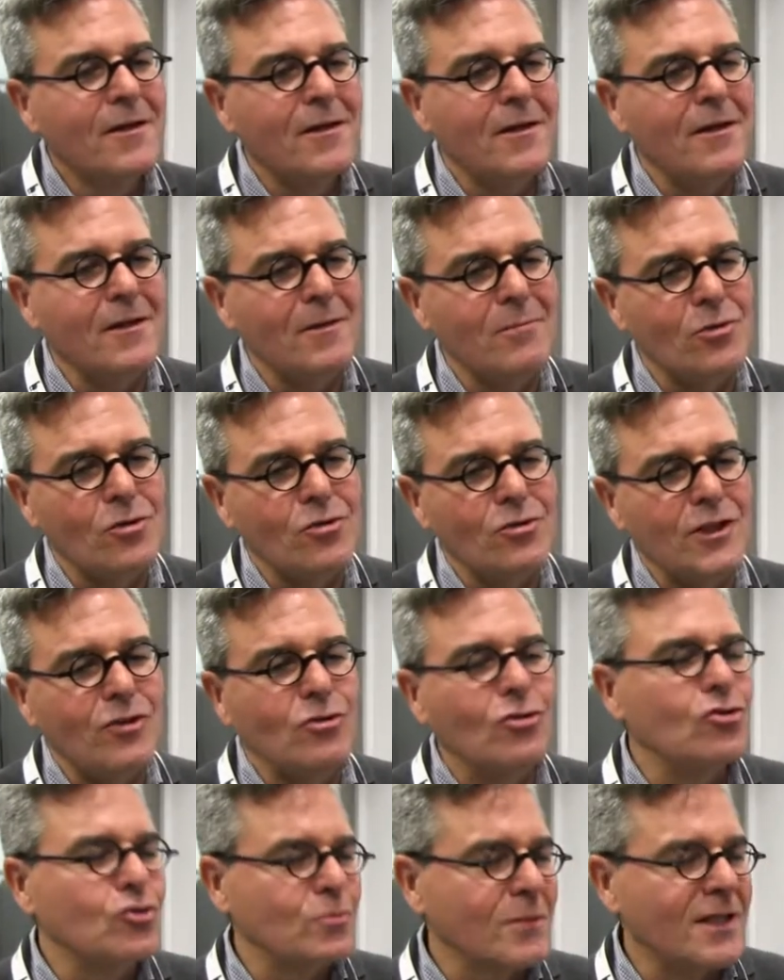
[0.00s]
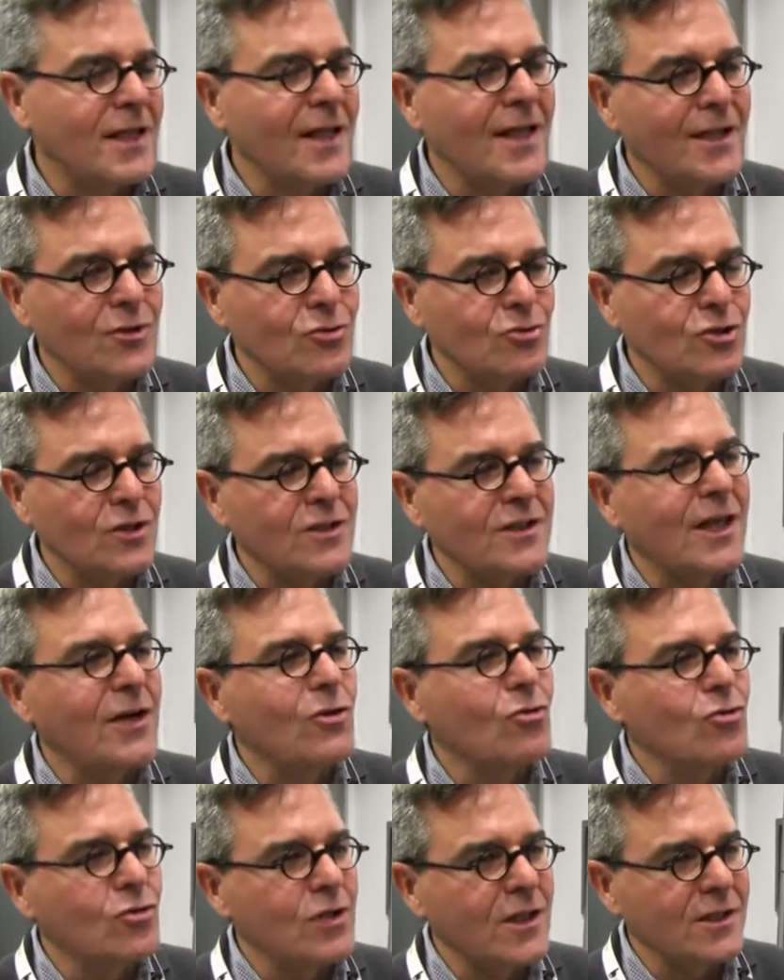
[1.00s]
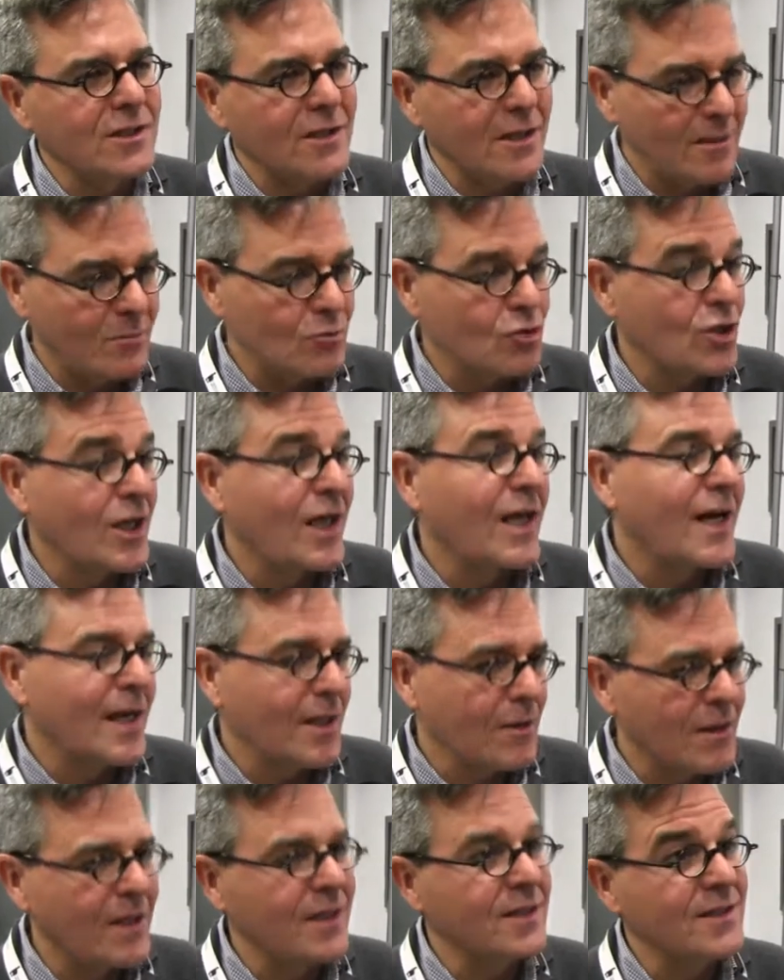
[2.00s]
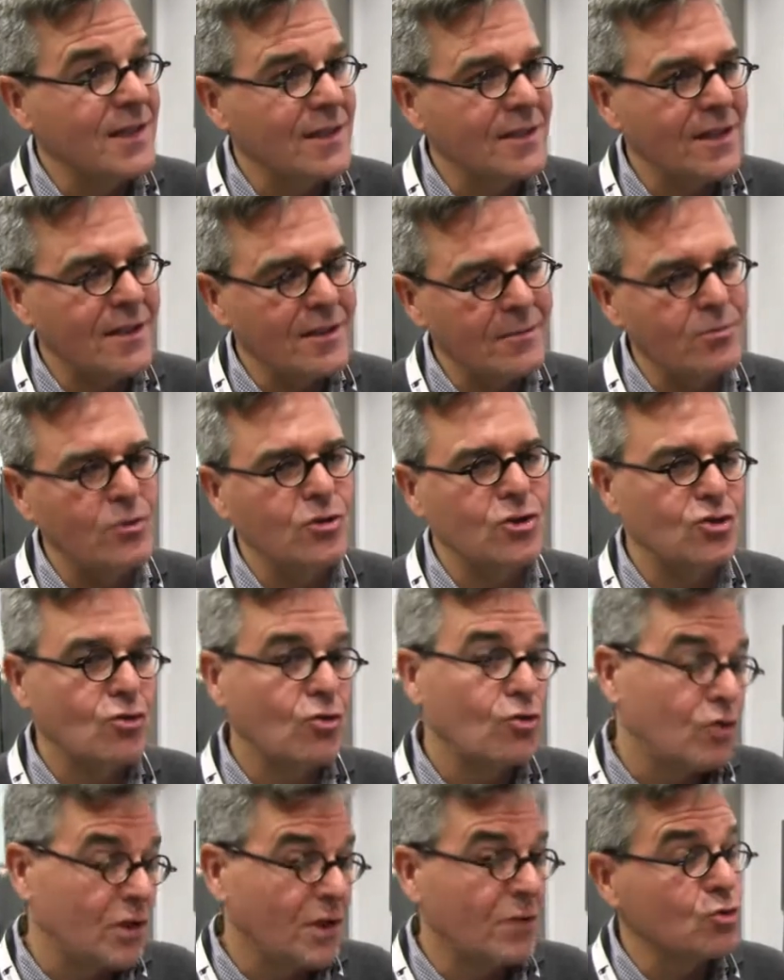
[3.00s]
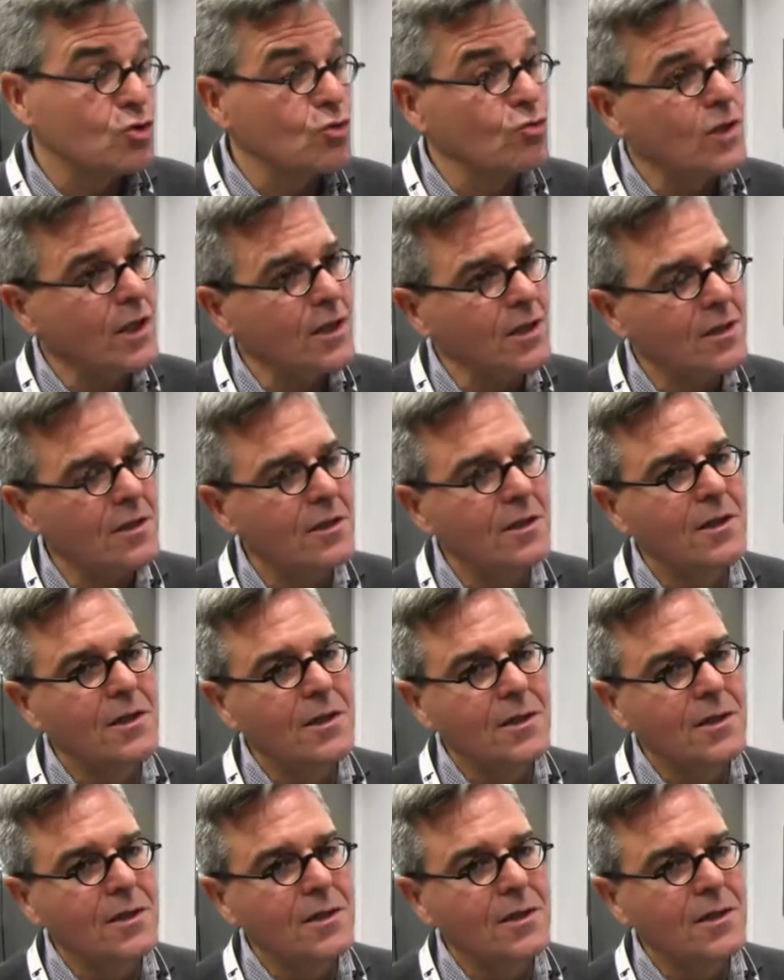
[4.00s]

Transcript: Eh, por lo tanto, los metadatos es algo que tenemos que analizar y tratar y por eso hoy tenemos un taller